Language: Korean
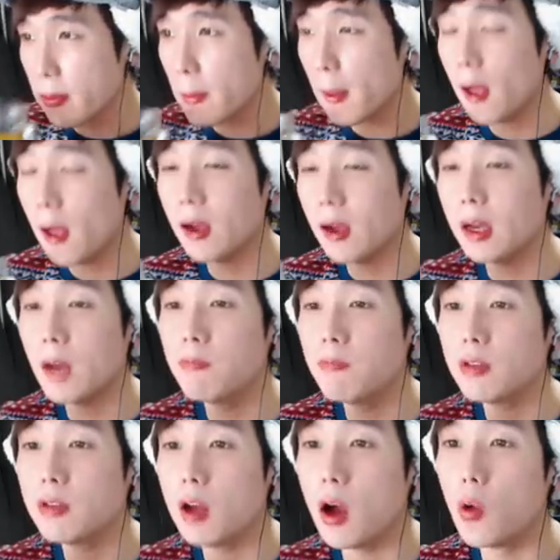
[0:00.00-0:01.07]
아,
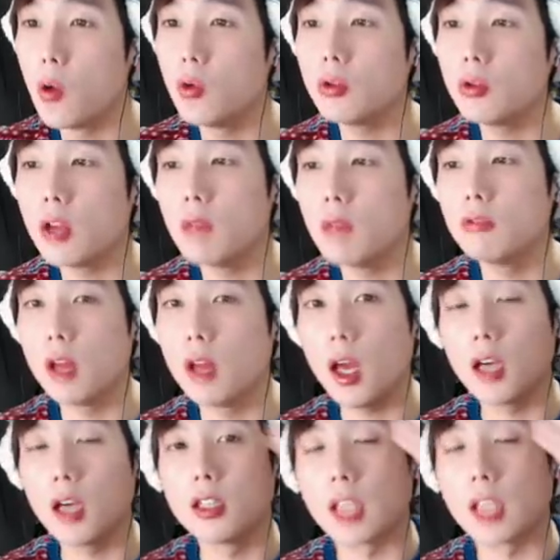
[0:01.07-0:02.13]
프리카가 오류 때문에
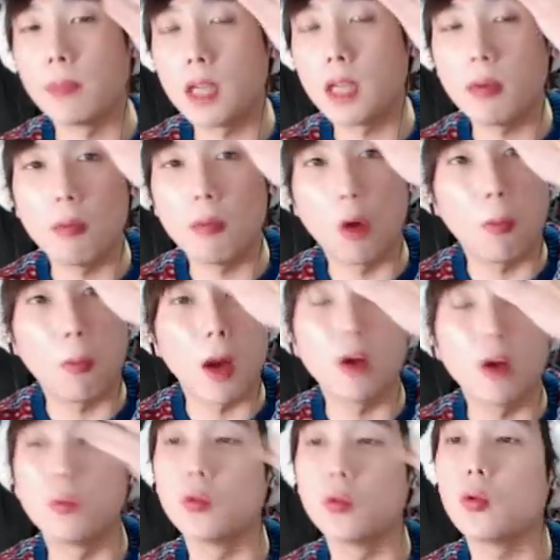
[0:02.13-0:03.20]
그 잡채만 먹방을
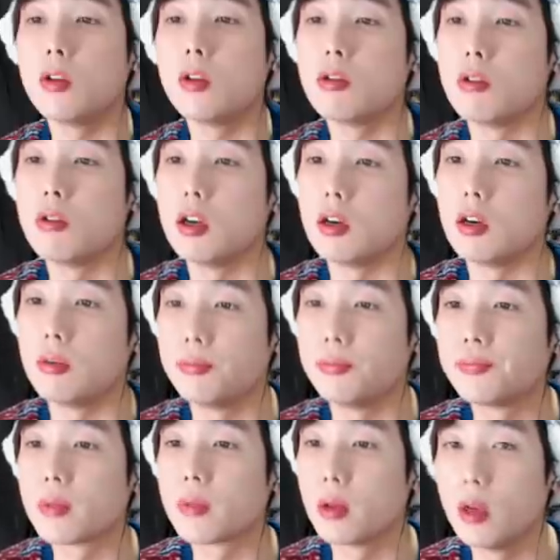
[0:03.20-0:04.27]
못 올린 거예요.
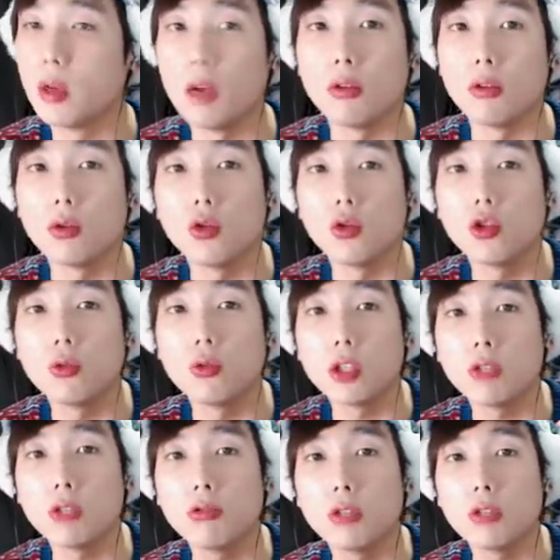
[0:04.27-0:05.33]
예, 우리 또 유튜브
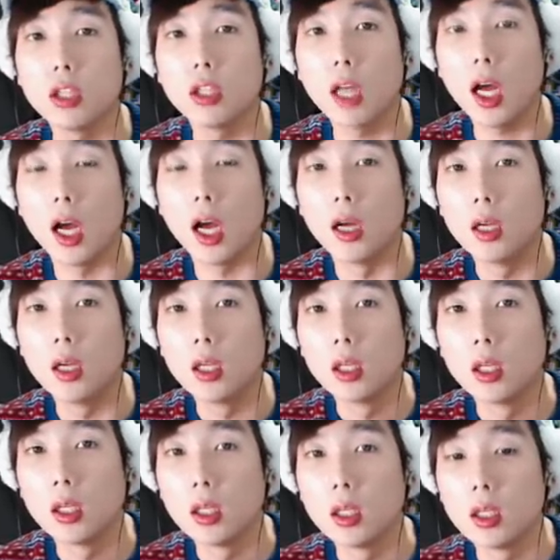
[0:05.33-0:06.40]
친구들이나
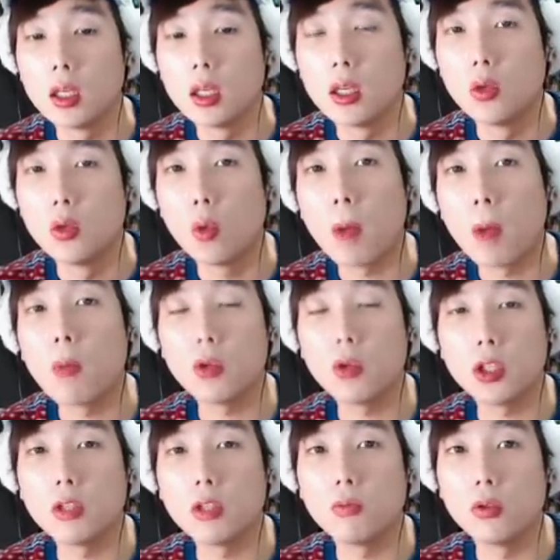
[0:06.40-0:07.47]
녹방
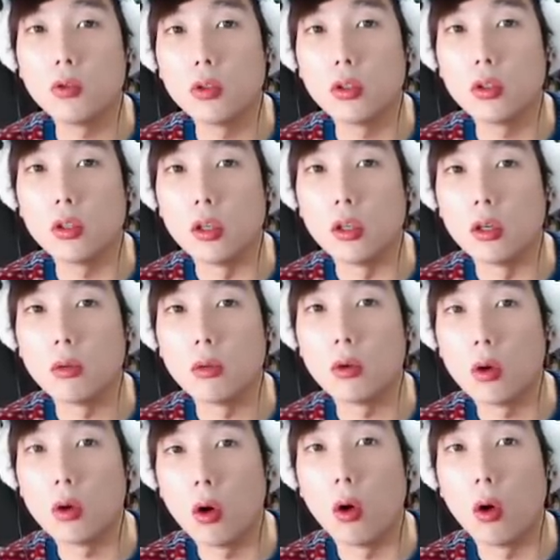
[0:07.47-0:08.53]
보시는 분들,
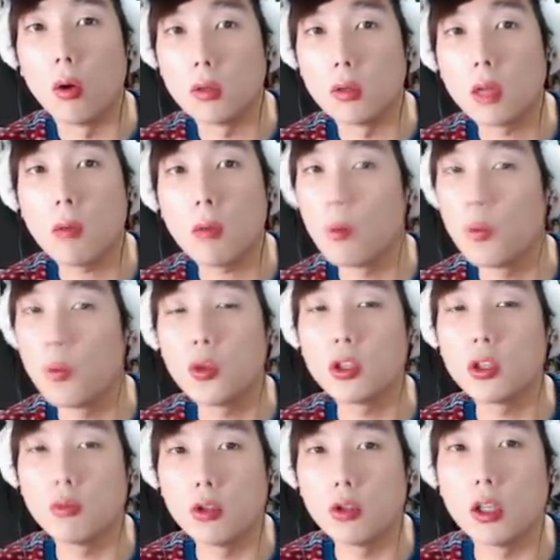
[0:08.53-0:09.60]
어, 생방 못 보시는
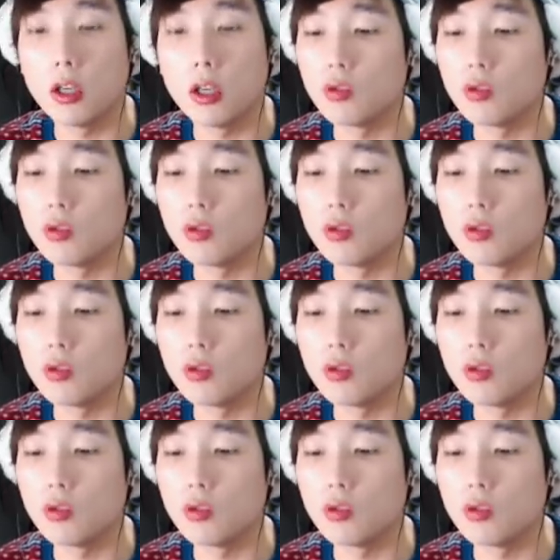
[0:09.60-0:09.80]
분들 이해 좀